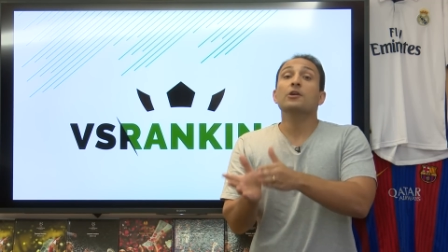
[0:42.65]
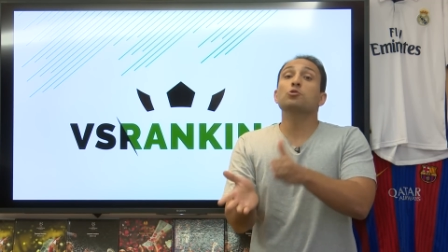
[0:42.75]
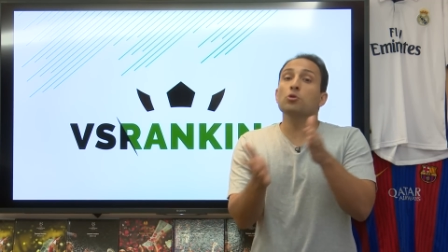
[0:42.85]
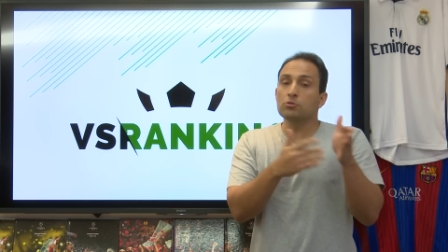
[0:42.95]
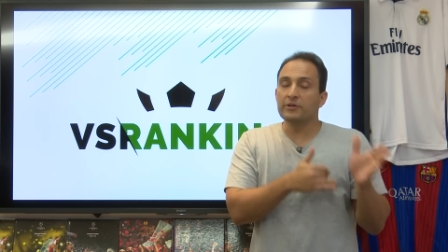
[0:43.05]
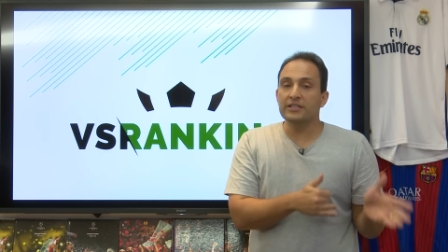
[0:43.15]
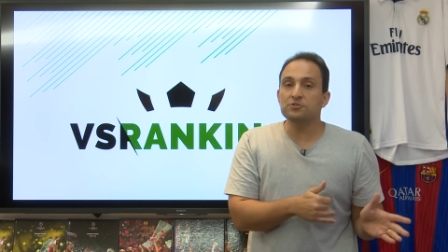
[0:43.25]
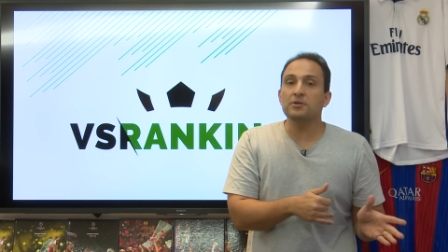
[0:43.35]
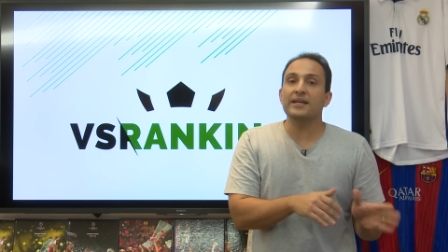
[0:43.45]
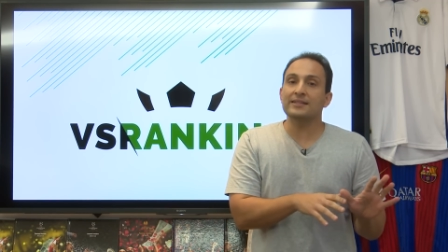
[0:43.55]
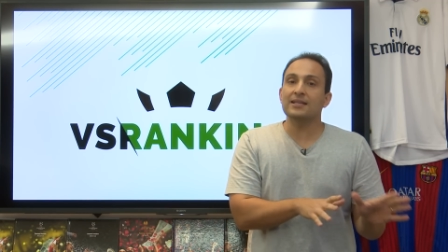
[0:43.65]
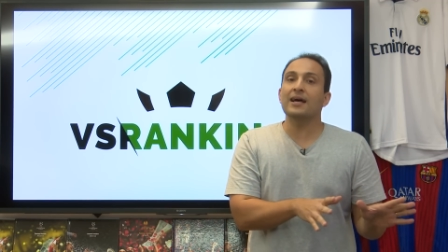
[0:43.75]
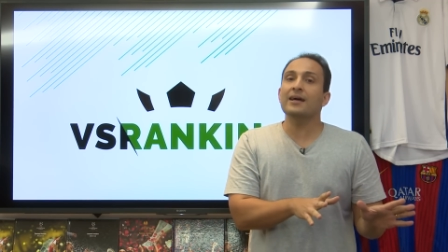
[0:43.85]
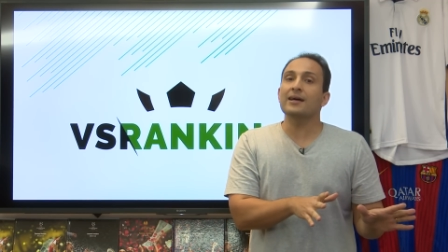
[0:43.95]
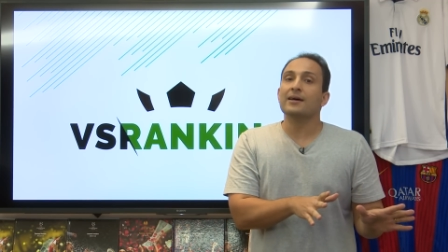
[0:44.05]
Tudo isso entra
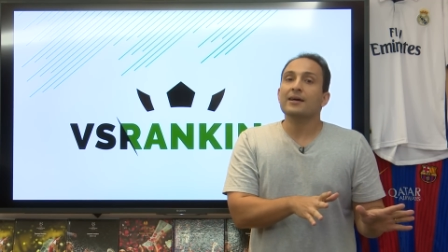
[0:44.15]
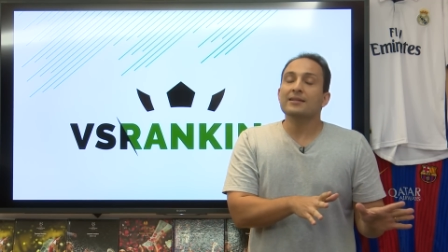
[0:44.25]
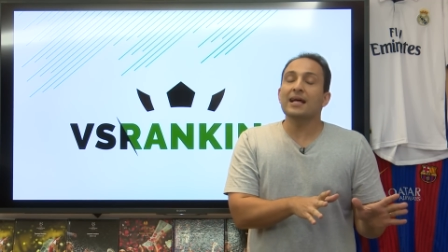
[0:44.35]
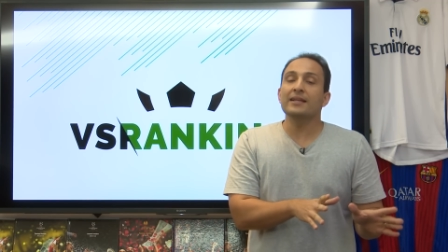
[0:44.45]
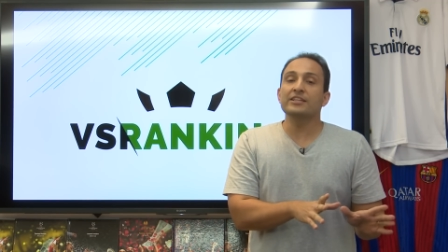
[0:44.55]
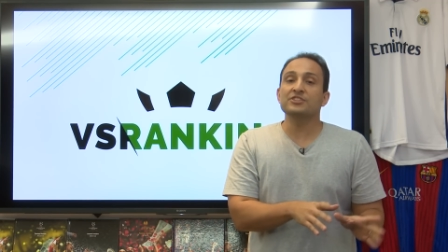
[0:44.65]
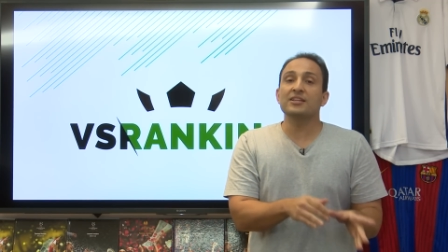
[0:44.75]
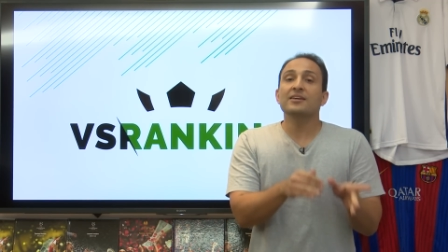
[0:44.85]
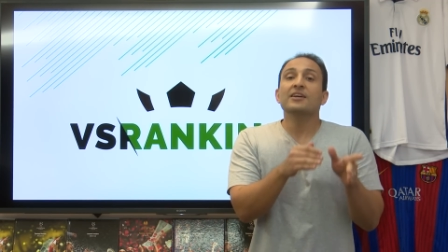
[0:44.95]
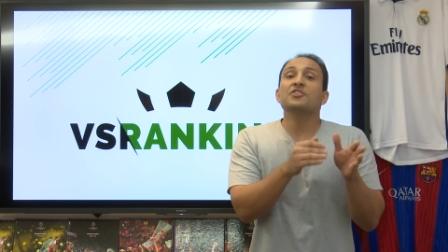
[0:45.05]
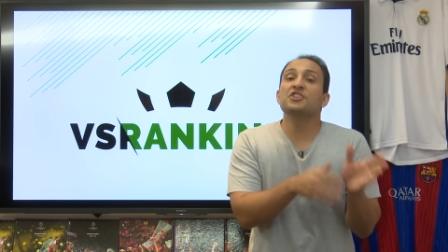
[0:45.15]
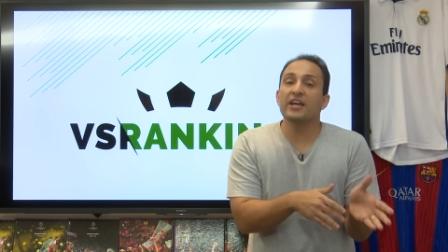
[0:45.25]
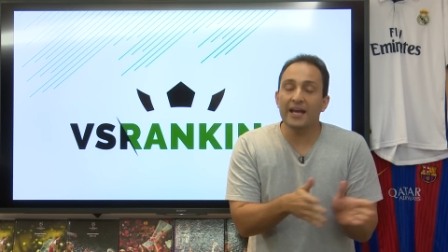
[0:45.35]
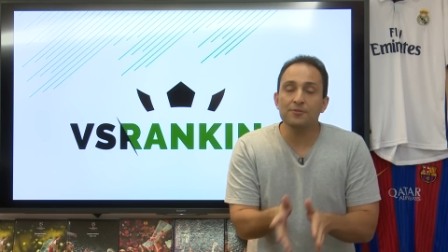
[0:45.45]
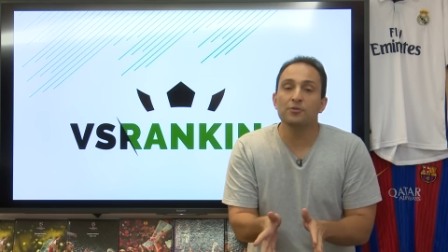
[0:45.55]
na, na lista de
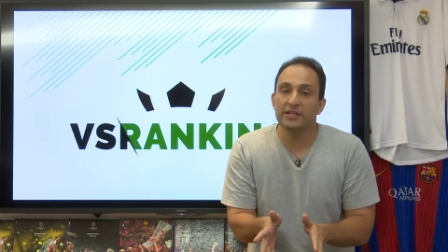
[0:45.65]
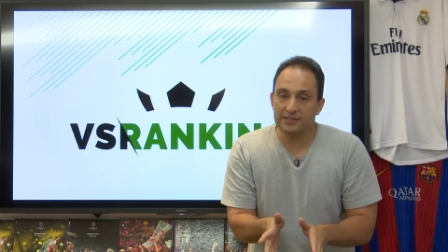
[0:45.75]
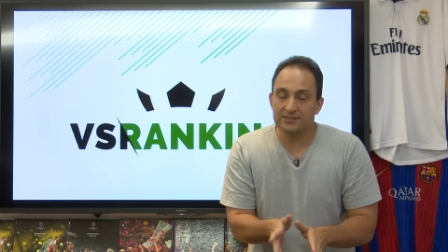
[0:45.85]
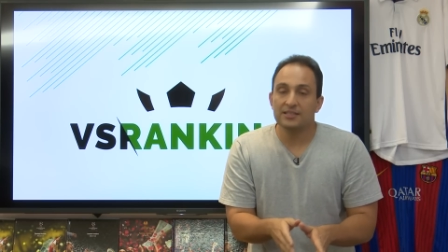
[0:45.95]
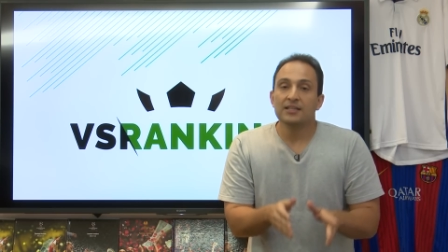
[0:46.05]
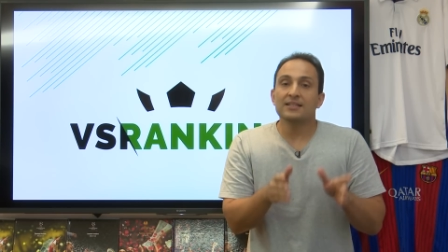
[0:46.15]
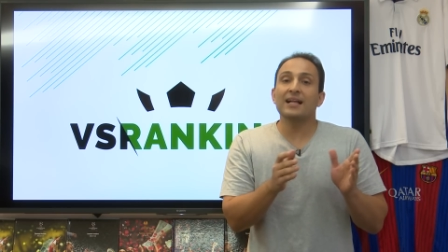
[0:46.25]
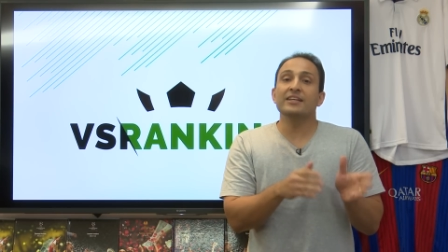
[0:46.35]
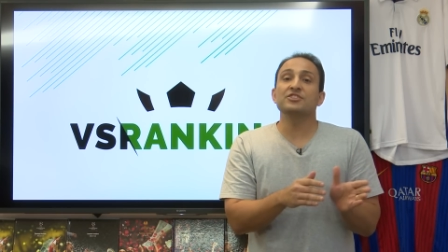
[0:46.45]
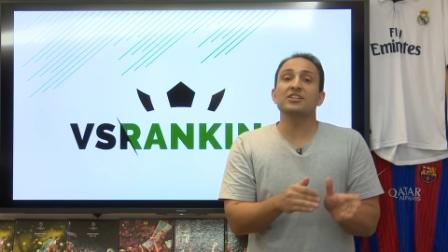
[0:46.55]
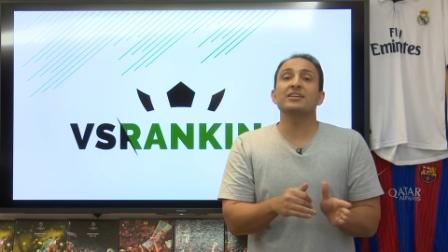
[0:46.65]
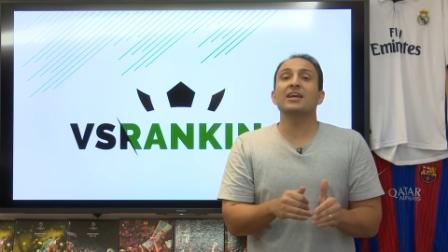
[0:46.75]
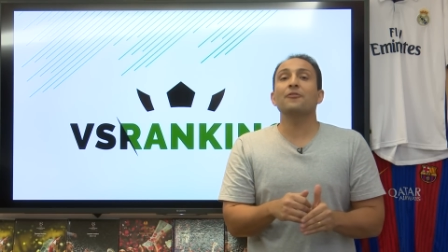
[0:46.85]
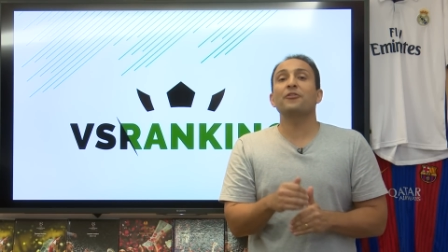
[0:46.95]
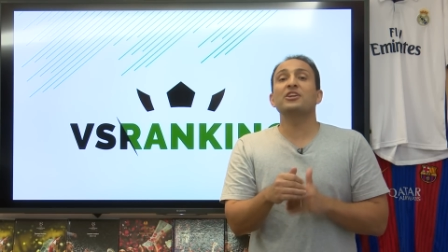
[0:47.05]
hat-tricks, na lista de
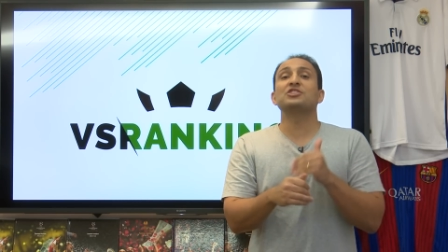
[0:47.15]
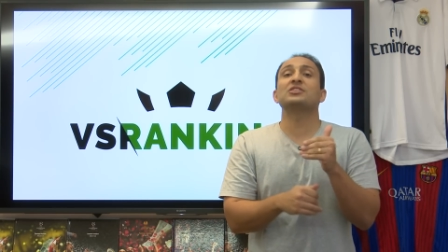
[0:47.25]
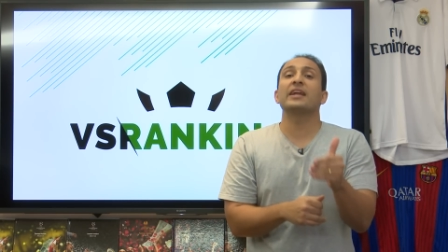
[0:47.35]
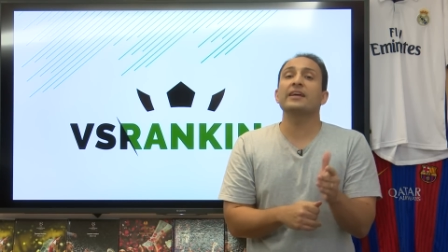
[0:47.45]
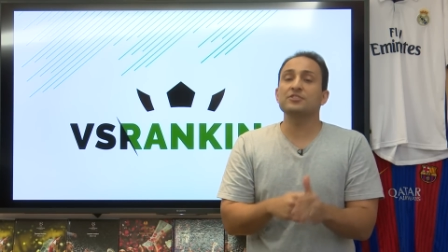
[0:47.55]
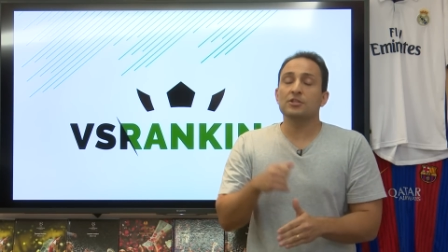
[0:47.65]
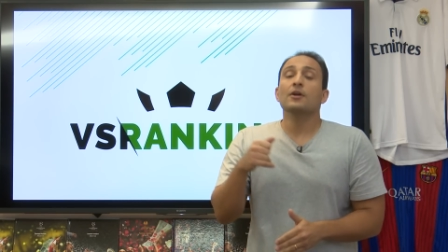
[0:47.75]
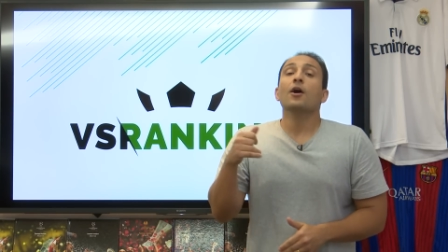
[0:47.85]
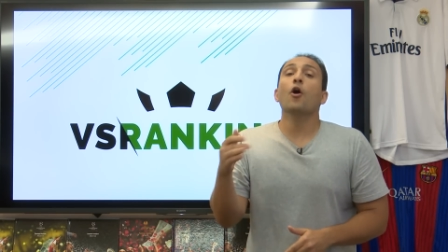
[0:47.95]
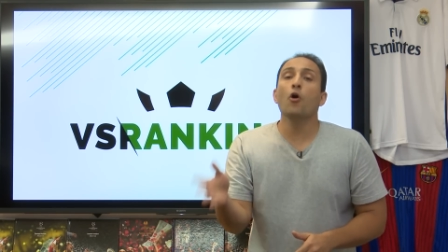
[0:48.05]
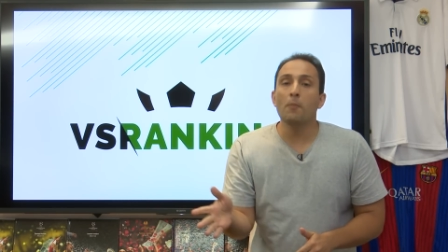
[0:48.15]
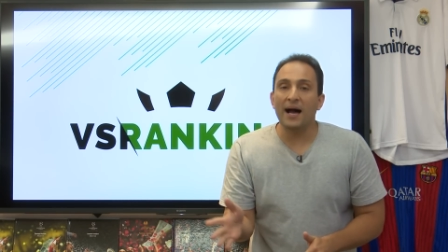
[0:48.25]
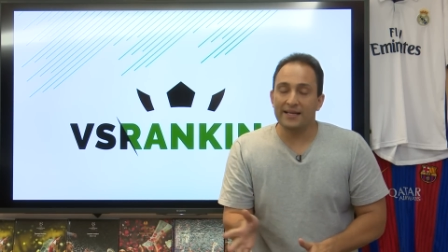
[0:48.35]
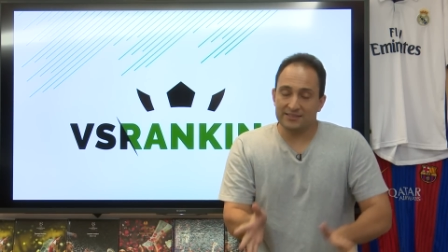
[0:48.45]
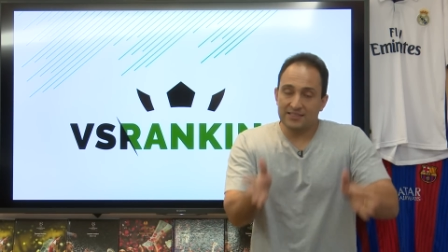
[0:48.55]
quem fez três ou
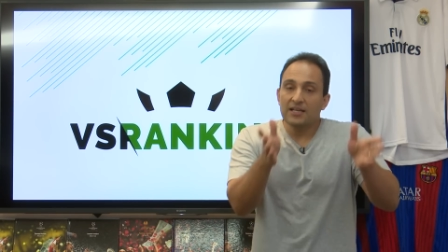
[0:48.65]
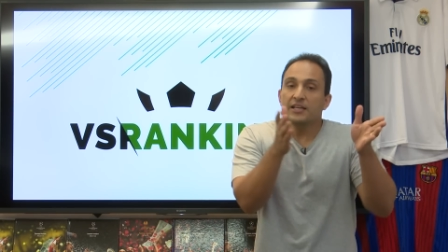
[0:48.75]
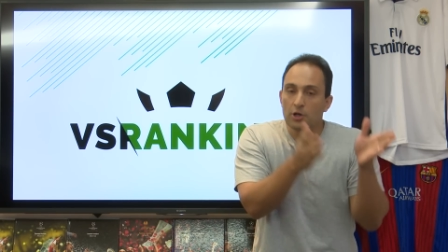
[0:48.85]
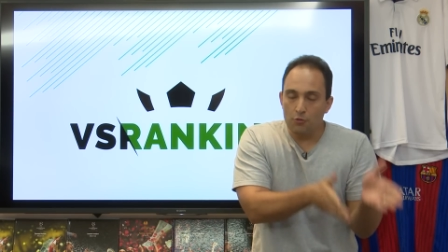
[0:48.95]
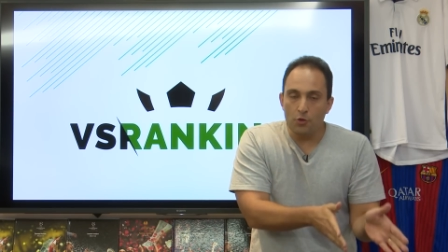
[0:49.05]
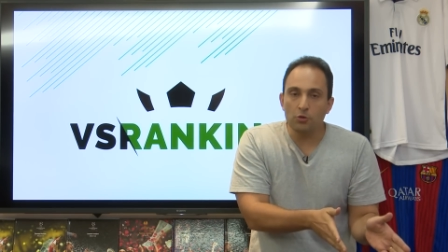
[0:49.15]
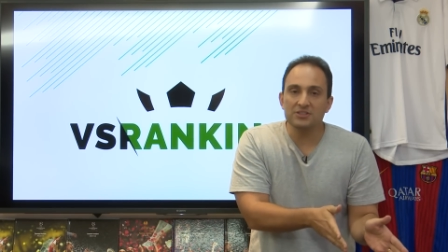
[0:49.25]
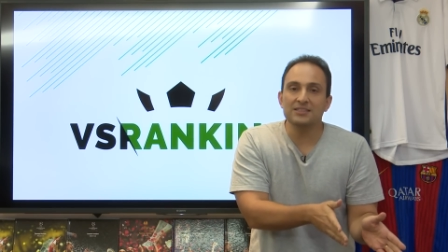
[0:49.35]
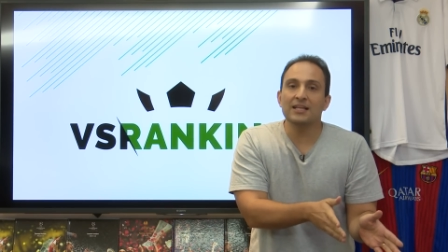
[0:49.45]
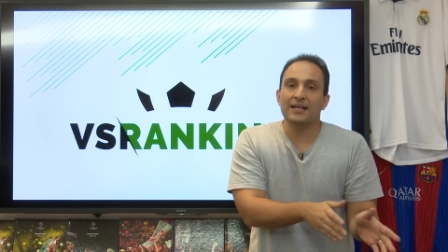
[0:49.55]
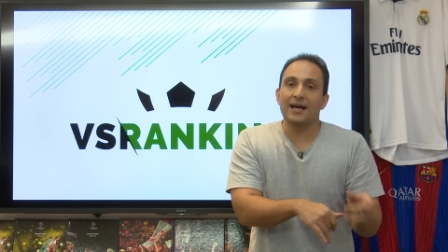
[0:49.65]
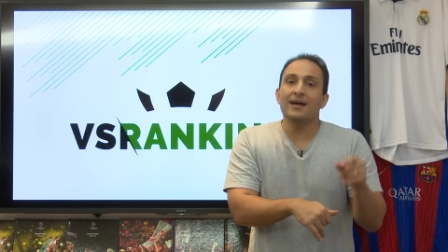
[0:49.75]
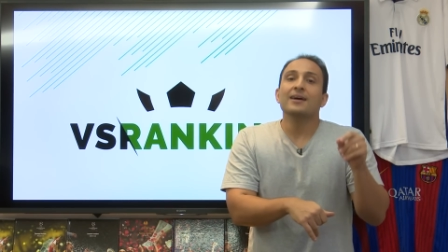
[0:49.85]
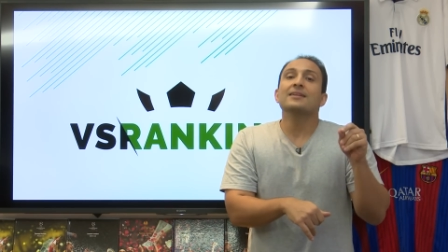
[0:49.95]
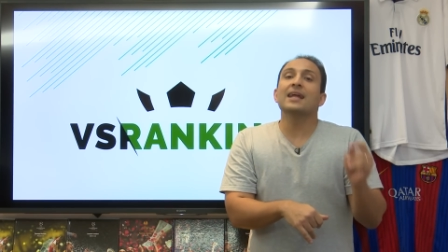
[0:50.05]
mais, e eu vou
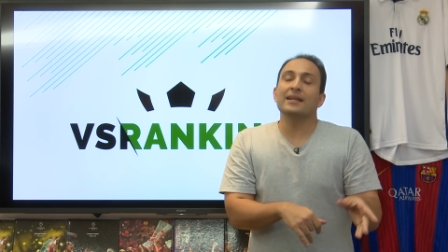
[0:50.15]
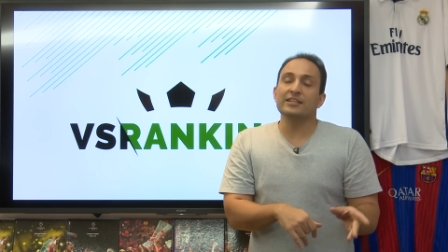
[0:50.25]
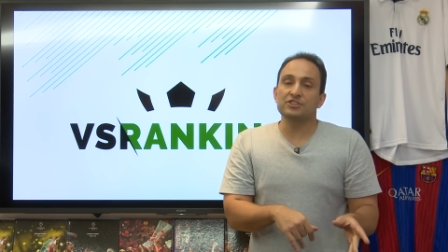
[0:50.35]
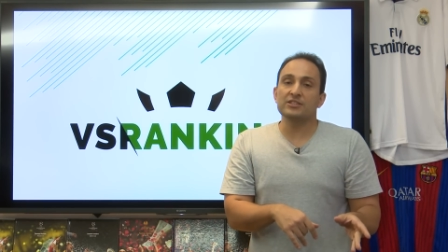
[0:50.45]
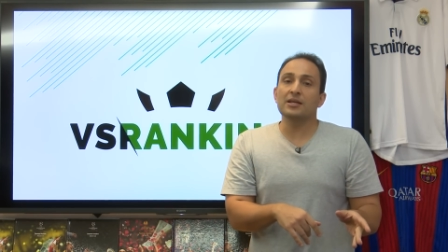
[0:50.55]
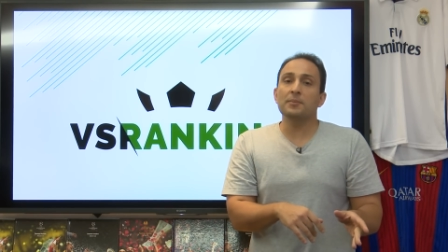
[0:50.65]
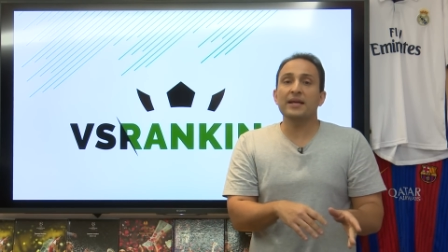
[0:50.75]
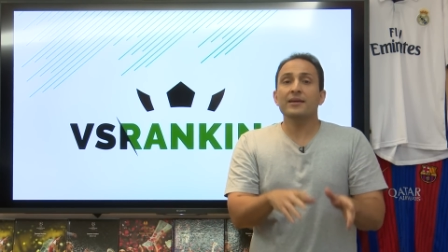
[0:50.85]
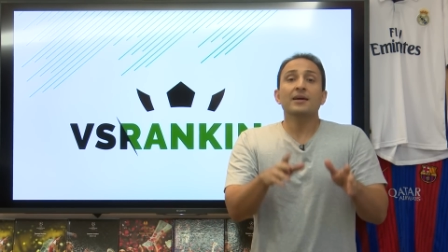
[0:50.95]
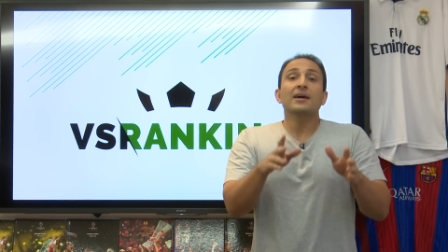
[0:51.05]
considerar na lista também.